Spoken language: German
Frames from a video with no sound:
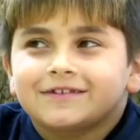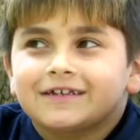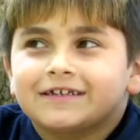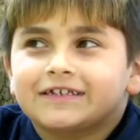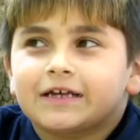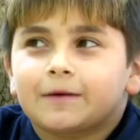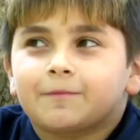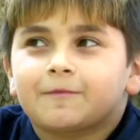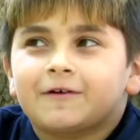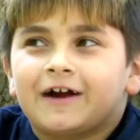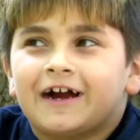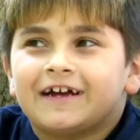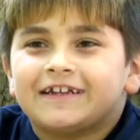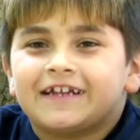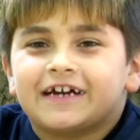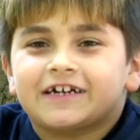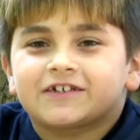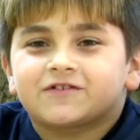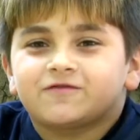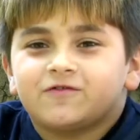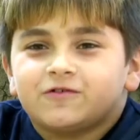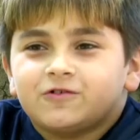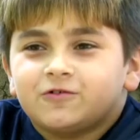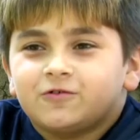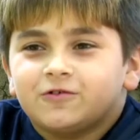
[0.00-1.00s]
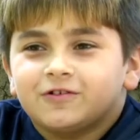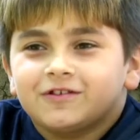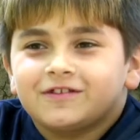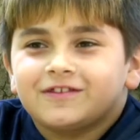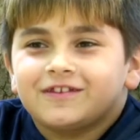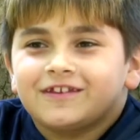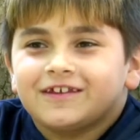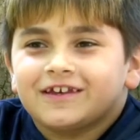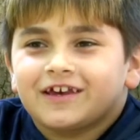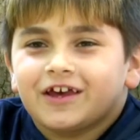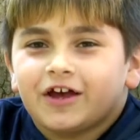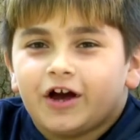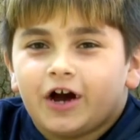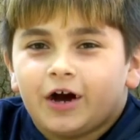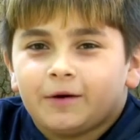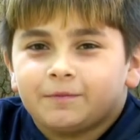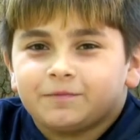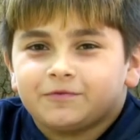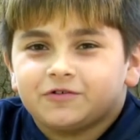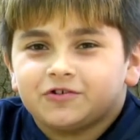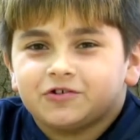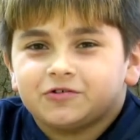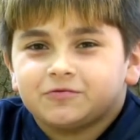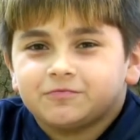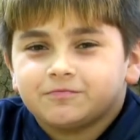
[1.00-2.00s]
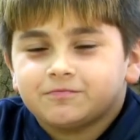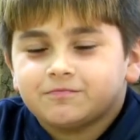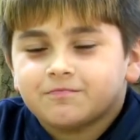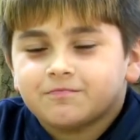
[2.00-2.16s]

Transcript: Ich habe keine Angst vor Hunden gehabt.